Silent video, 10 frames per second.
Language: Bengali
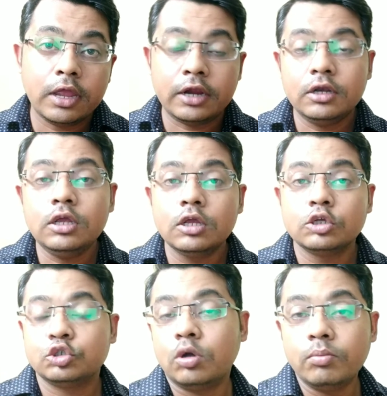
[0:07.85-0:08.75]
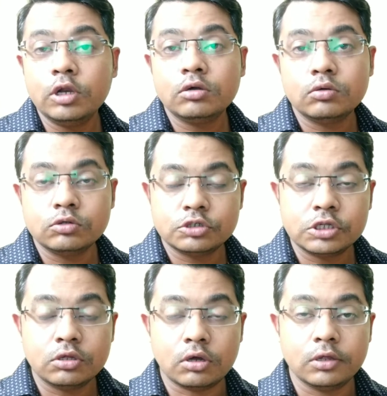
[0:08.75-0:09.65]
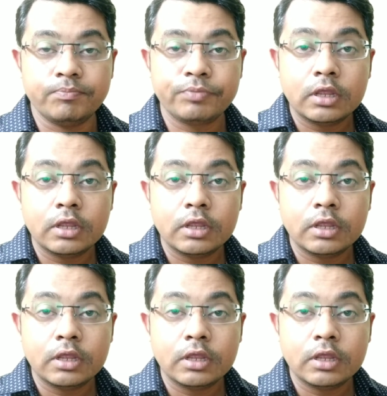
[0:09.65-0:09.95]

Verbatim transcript: একটি সম্মেলন অনুষ্ঠিত হয়